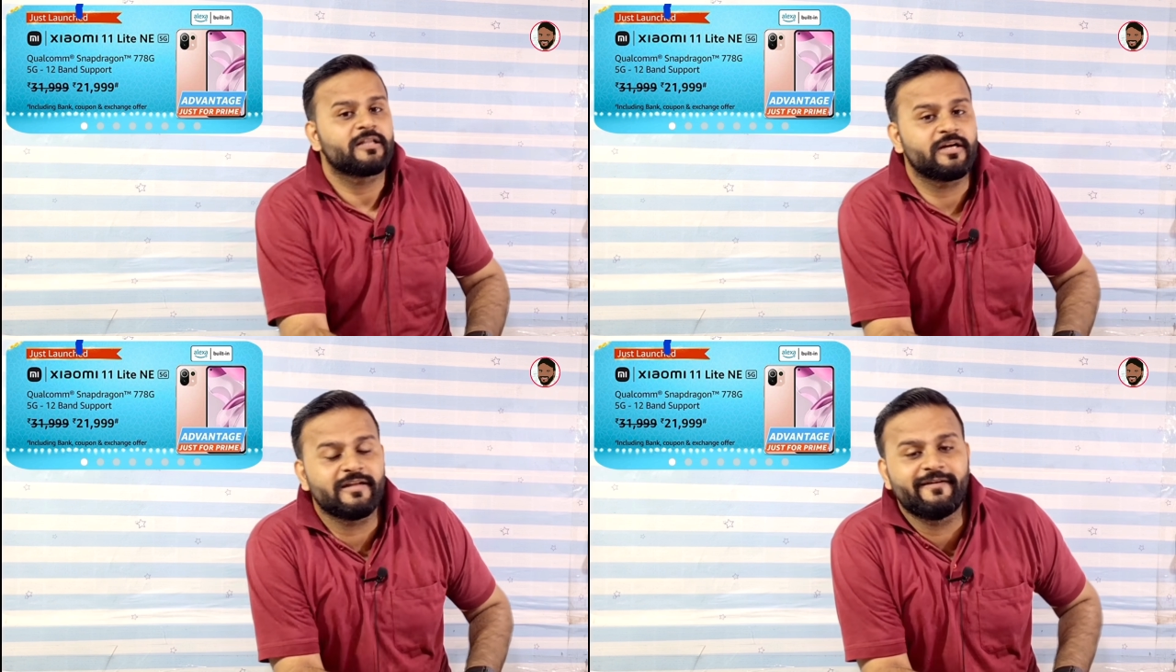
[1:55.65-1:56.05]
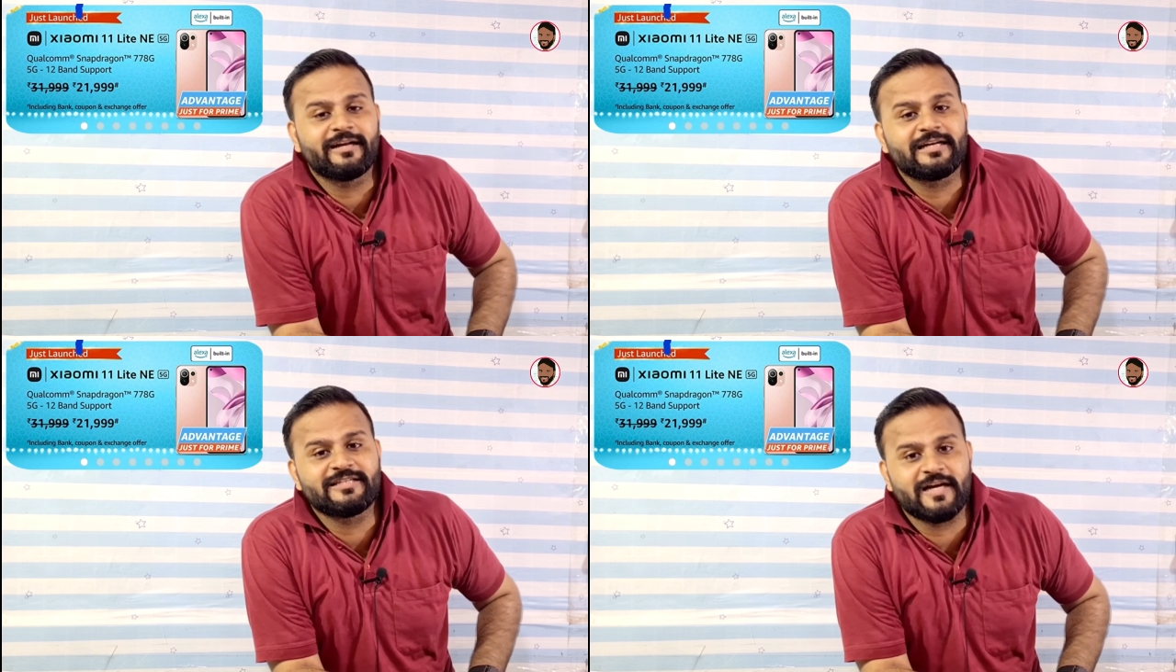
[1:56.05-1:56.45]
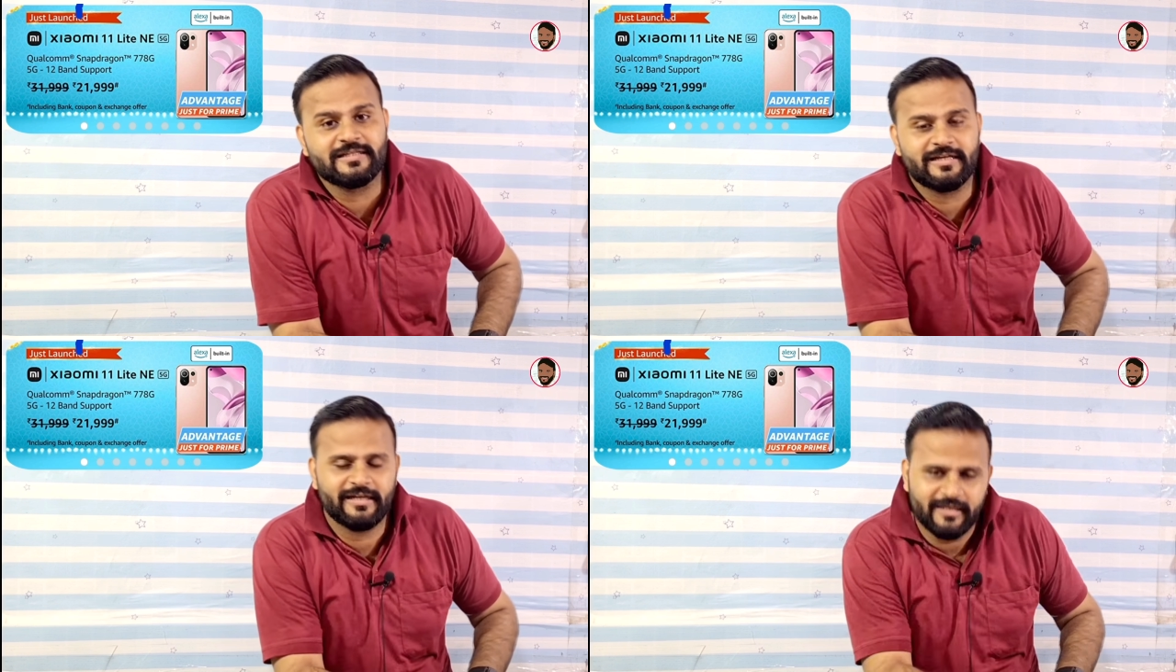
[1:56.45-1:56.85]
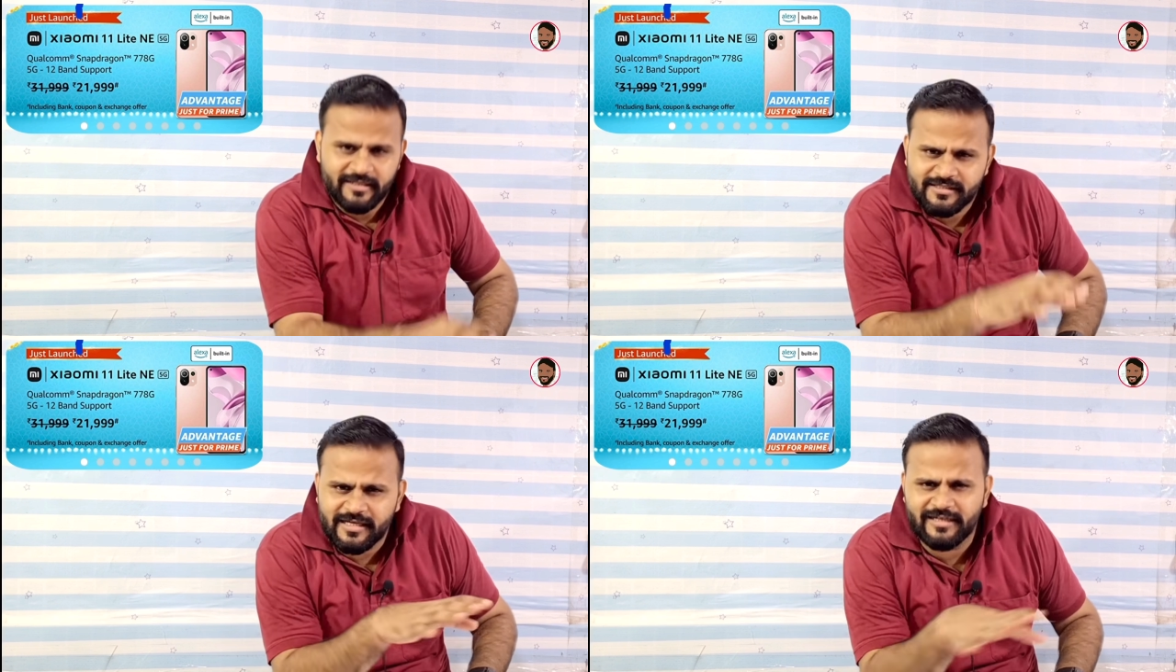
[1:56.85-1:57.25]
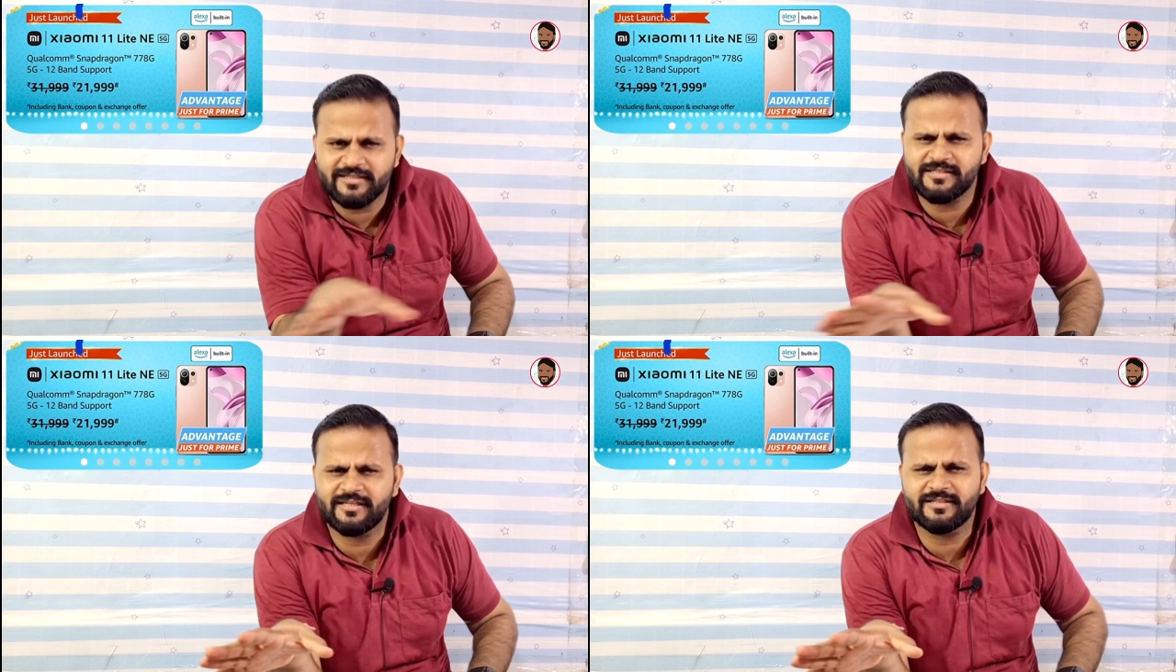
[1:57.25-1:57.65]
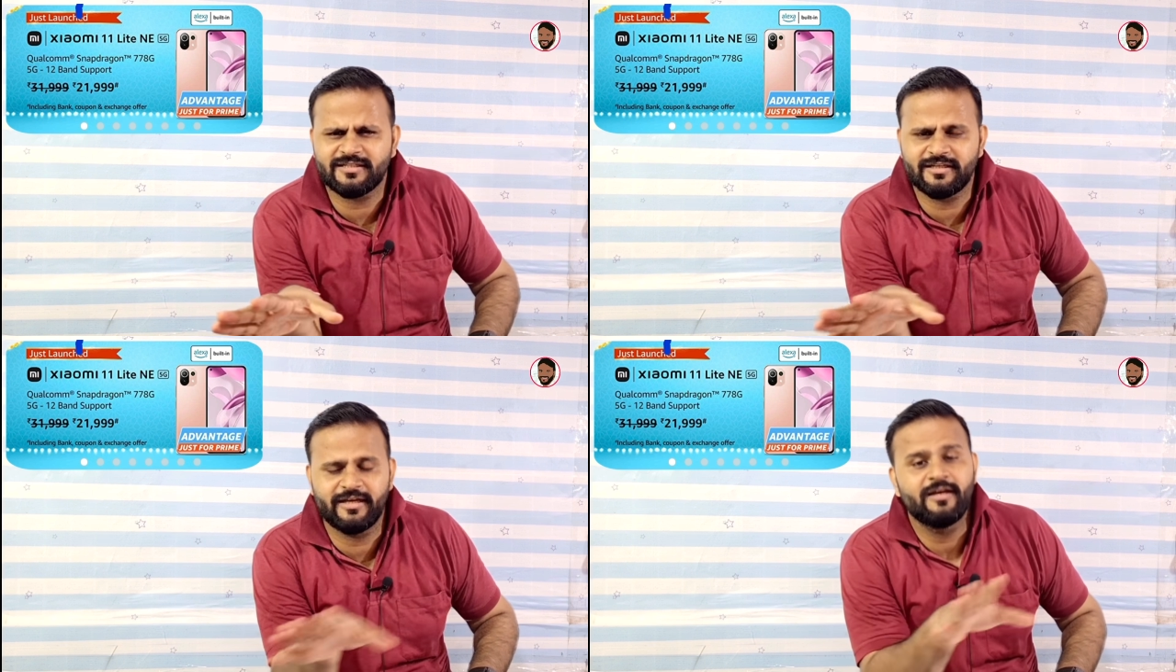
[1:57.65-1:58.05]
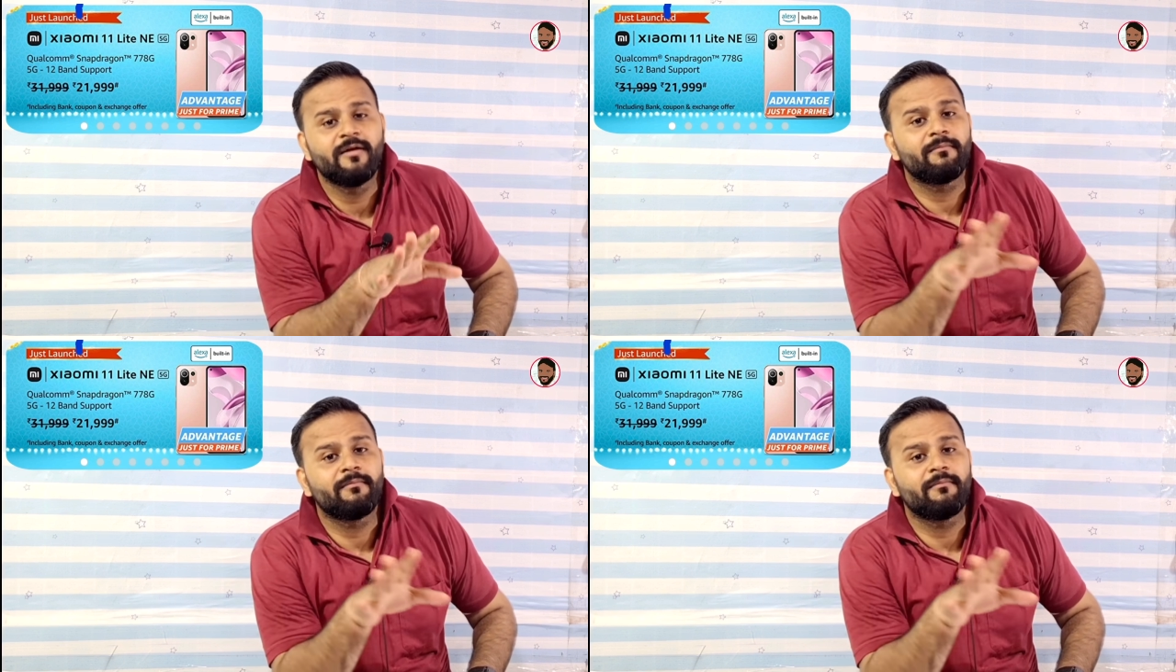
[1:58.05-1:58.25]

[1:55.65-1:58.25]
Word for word: 30 वैट का चार्जर है सारी चीजें अच्छी हैं